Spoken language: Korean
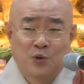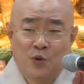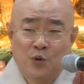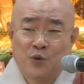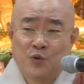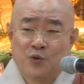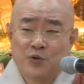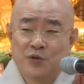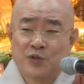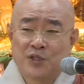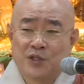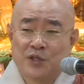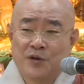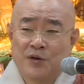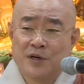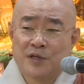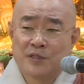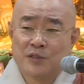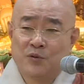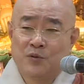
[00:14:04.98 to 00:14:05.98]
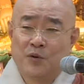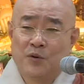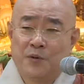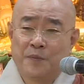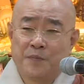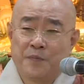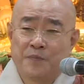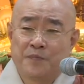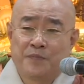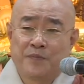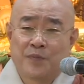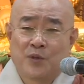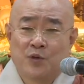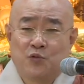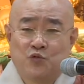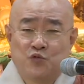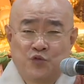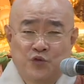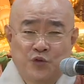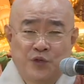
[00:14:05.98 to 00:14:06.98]
교육을 시켜가지고
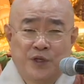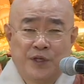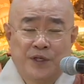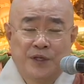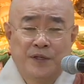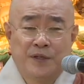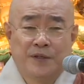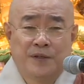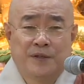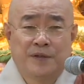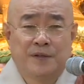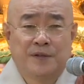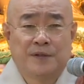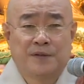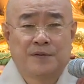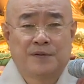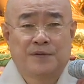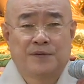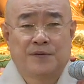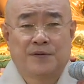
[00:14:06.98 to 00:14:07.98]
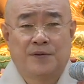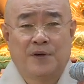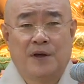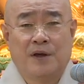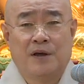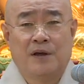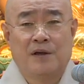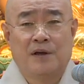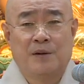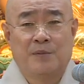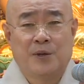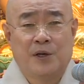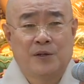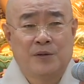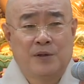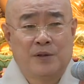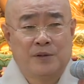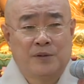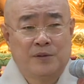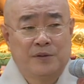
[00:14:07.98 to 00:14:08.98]
꾸준히 달라이라마가
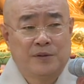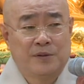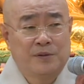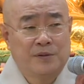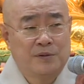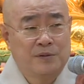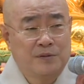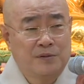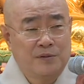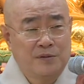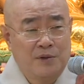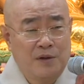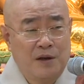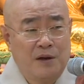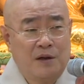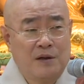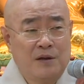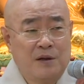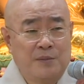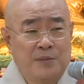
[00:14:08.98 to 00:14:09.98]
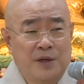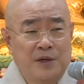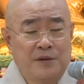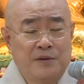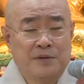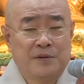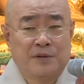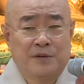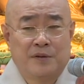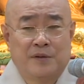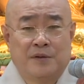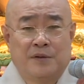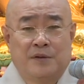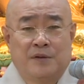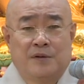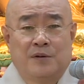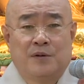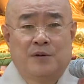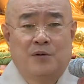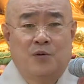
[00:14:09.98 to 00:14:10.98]
되는 거예요. 그래서 달라이라마는
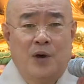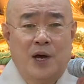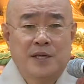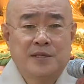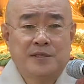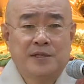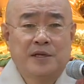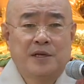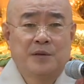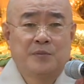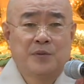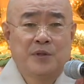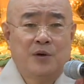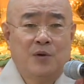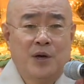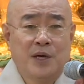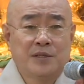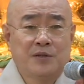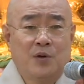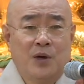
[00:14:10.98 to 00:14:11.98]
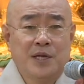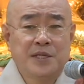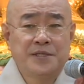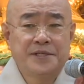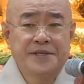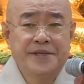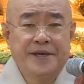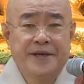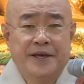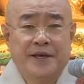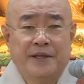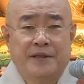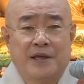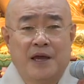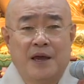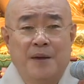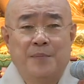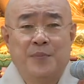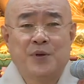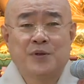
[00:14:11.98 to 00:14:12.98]
환생입니다. 환, 생의
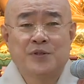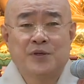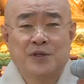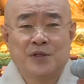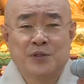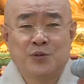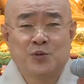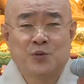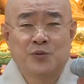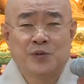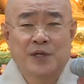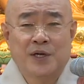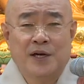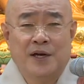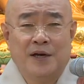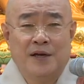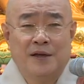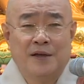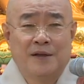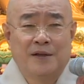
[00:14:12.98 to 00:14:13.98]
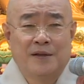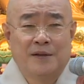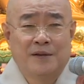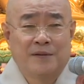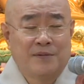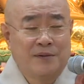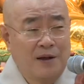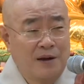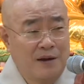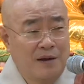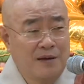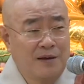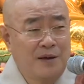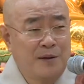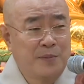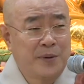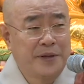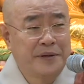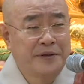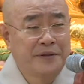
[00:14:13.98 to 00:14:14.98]
대표적인 존재가
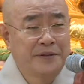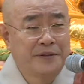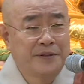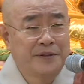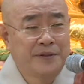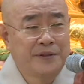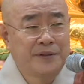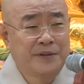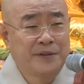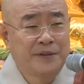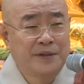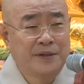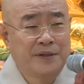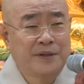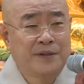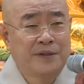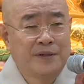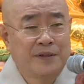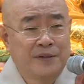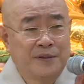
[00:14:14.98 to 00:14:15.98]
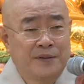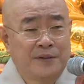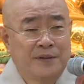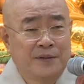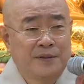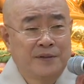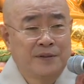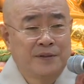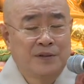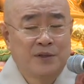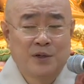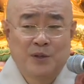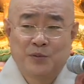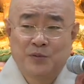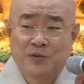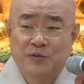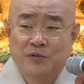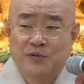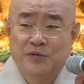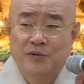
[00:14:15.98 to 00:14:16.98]
달라이라마예요. 예.
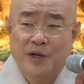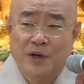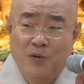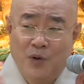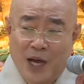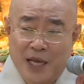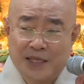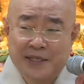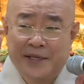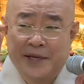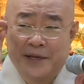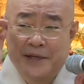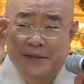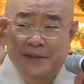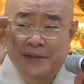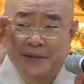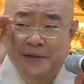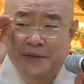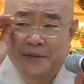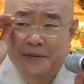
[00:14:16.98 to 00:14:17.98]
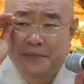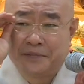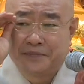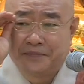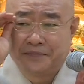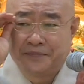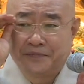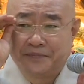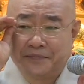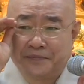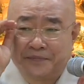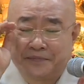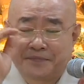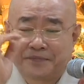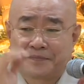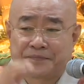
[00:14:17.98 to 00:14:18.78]
여러분들도 다 환생했어요. 음.